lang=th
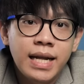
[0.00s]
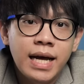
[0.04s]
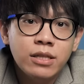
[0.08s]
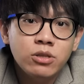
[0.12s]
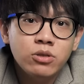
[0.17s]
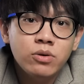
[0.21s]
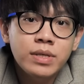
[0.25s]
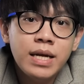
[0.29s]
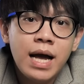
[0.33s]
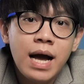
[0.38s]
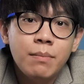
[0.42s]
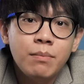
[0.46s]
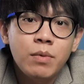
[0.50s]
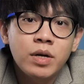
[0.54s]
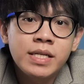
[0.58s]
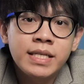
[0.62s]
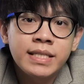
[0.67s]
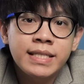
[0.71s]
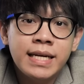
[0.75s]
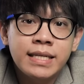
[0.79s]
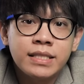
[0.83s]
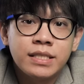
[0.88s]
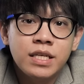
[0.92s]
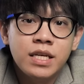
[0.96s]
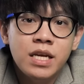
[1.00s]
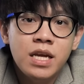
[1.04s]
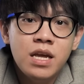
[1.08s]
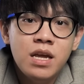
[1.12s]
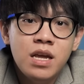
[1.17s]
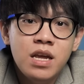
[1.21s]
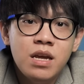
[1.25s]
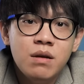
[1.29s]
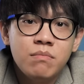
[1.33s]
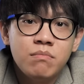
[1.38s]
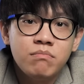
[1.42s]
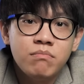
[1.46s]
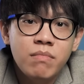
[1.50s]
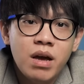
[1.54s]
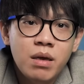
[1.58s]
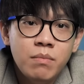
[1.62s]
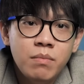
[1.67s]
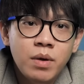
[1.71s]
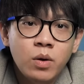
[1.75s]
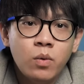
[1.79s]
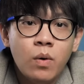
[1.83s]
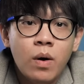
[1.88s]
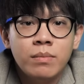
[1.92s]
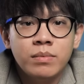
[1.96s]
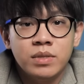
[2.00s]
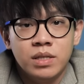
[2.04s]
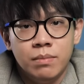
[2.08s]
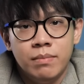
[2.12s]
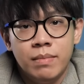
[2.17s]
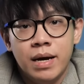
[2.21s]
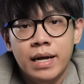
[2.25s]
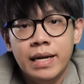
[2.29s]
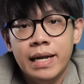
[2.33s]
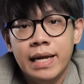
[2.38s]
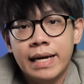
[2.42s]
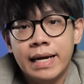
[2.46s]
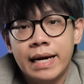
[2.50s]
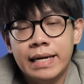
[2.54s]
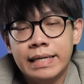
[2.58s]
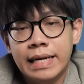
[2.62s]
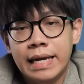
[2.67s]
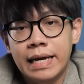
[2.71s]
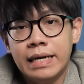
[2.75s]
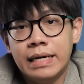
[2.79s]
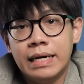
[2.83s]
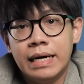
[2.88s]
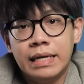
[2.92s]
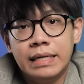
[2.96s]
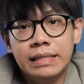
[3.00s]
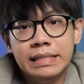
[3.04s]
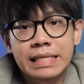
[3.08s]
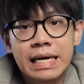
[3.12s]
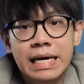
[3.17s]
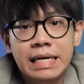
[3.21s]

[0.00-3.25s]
และตัวอย่างบริษัทที่ไม่มีความสามารถในการแข่งขัน